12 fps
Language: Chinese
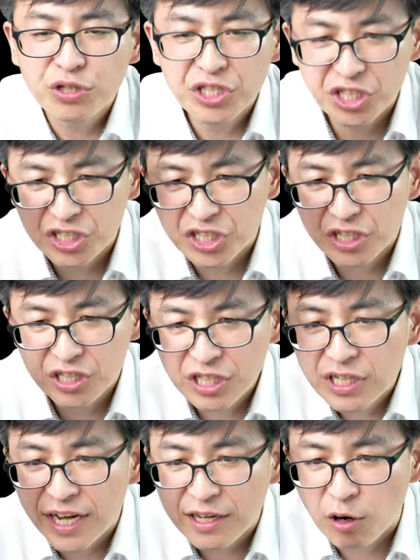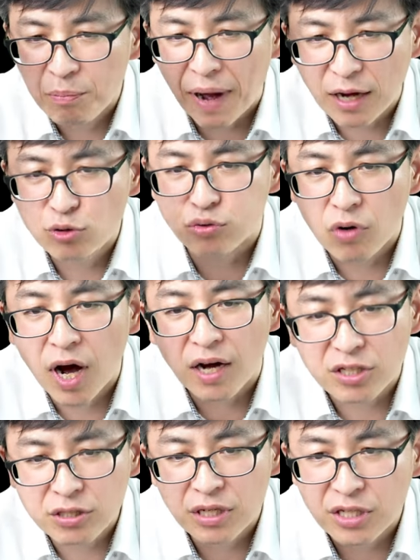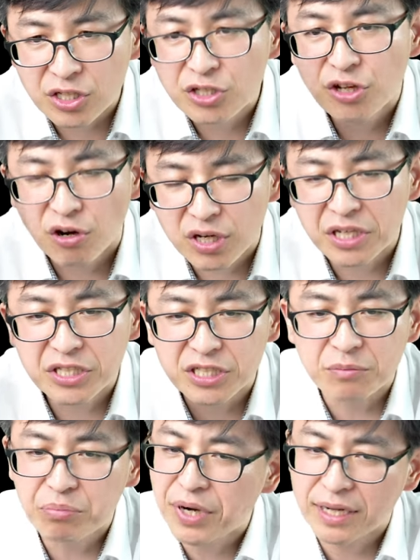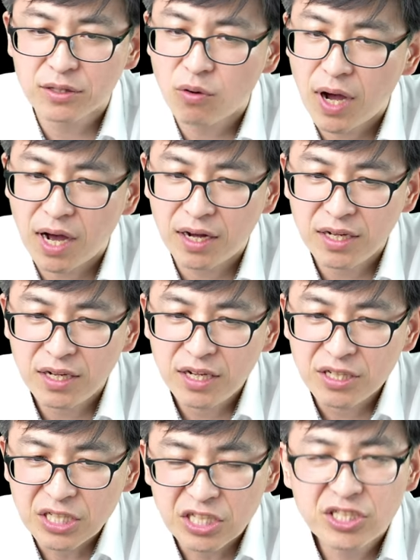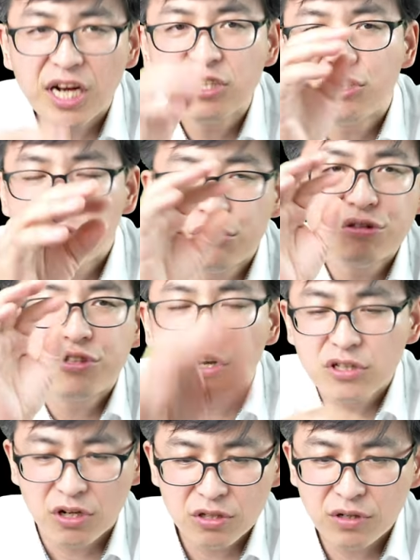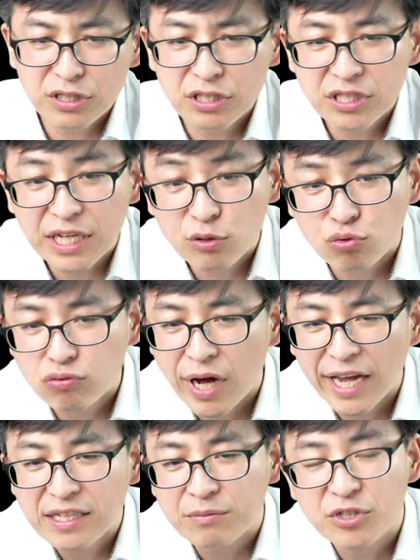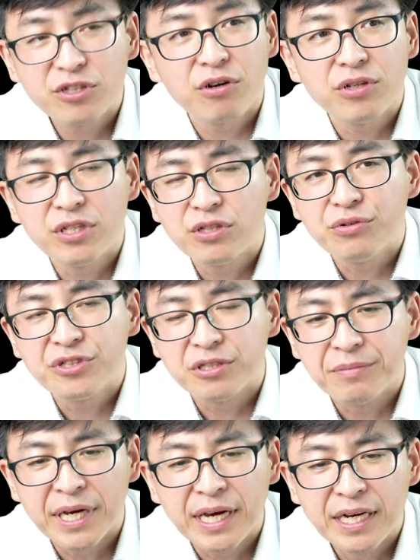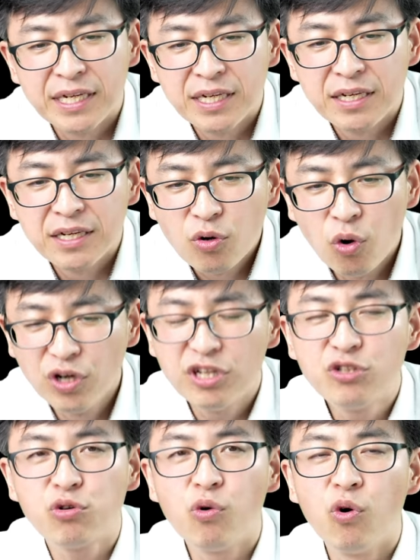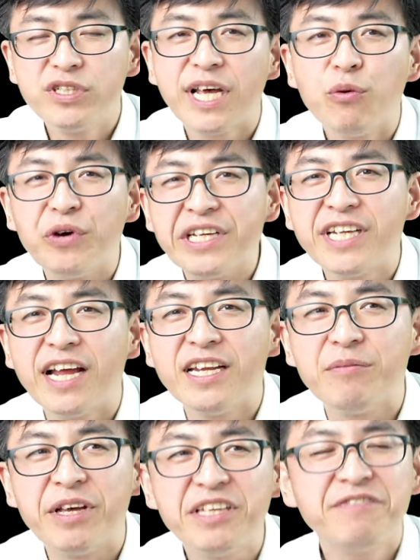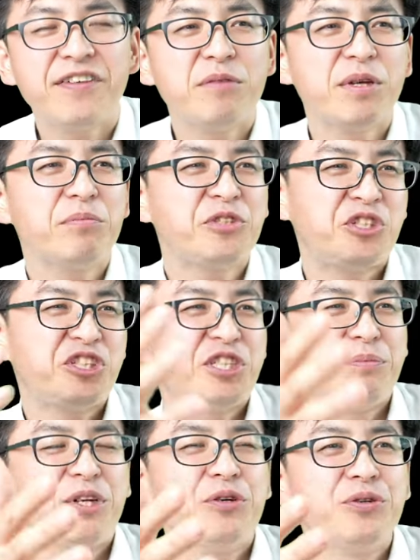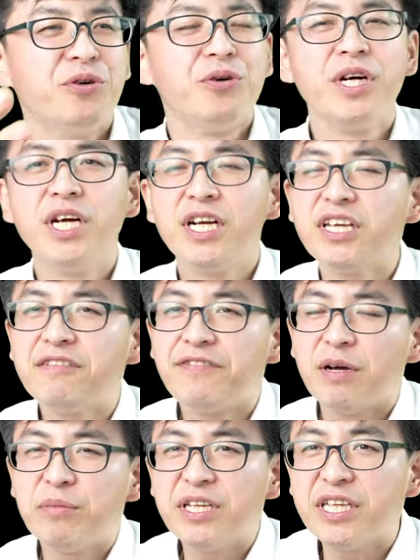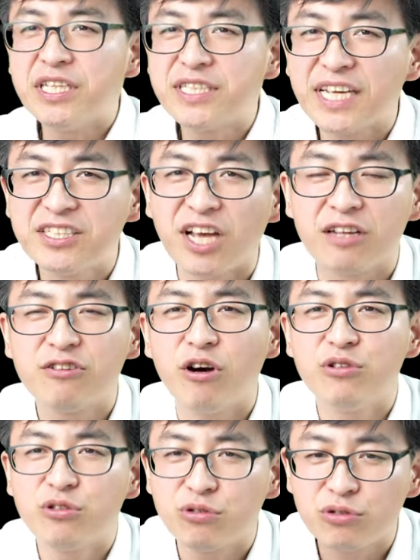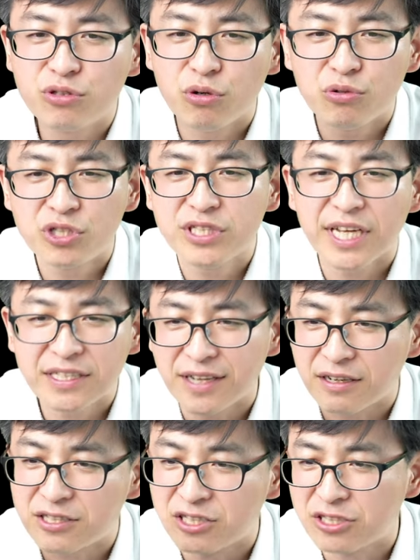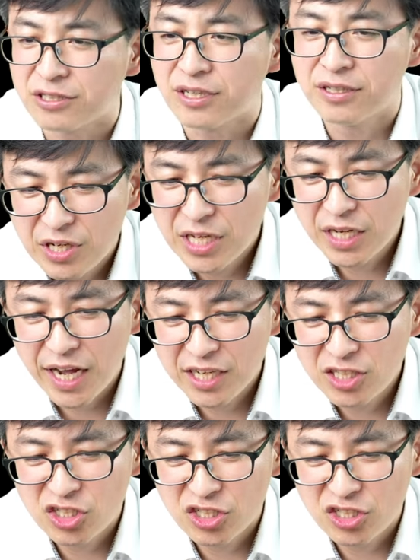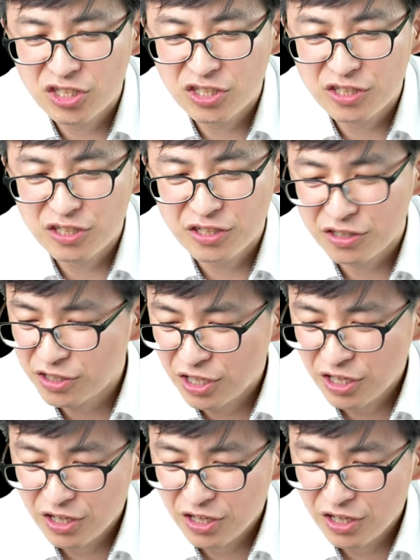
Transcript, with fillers: 所以这些应该要拔除哈，一定要更新，不然的话。你这样继续教导的话，你在毒害你们教会的弟兄姊妹，或者是活在伪善里面。一方面知识没有用，另一方面你在讲道的时候都是在讲知识，离开知识、